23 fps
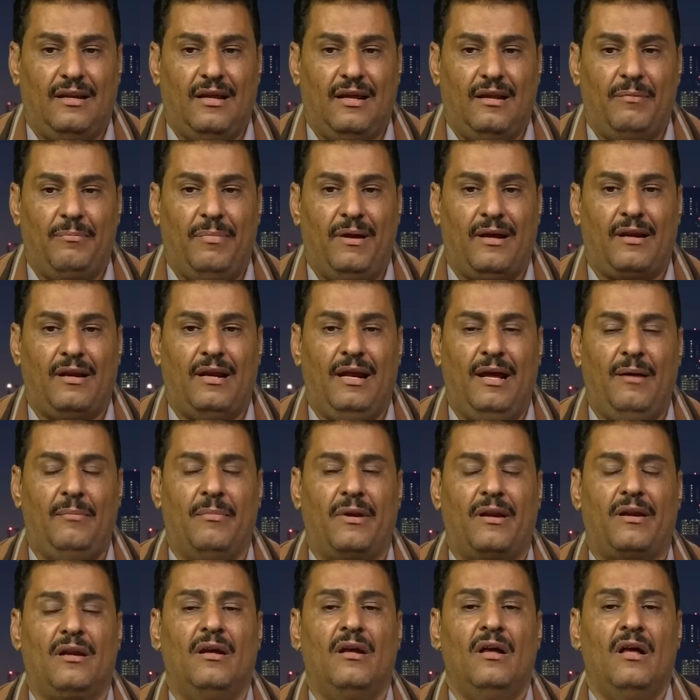البحر
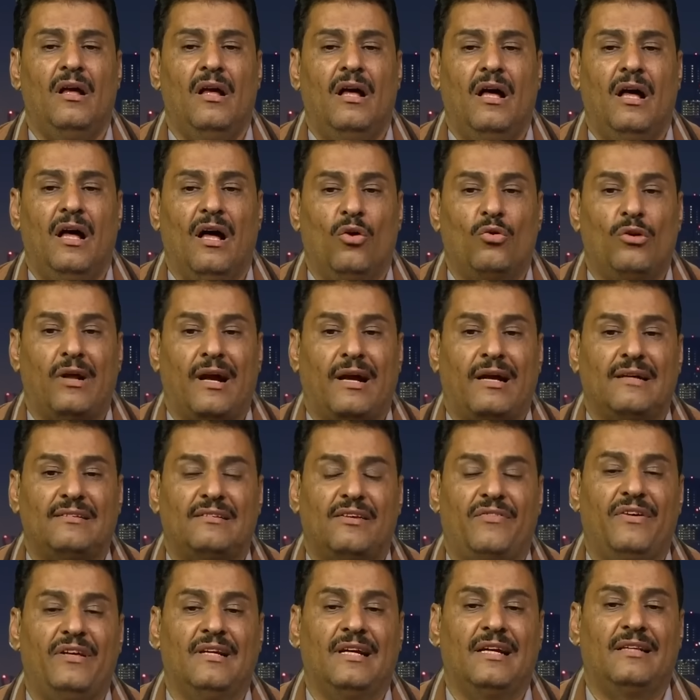الأحمر هناك
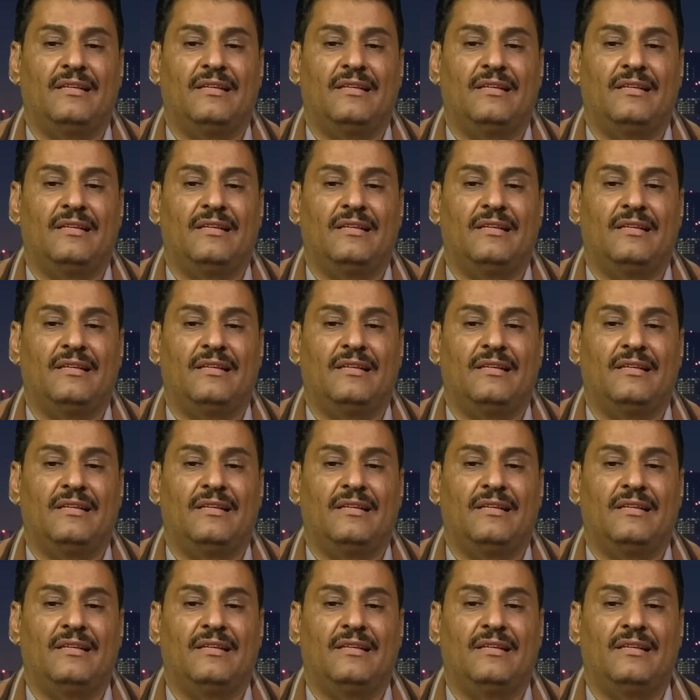سفينة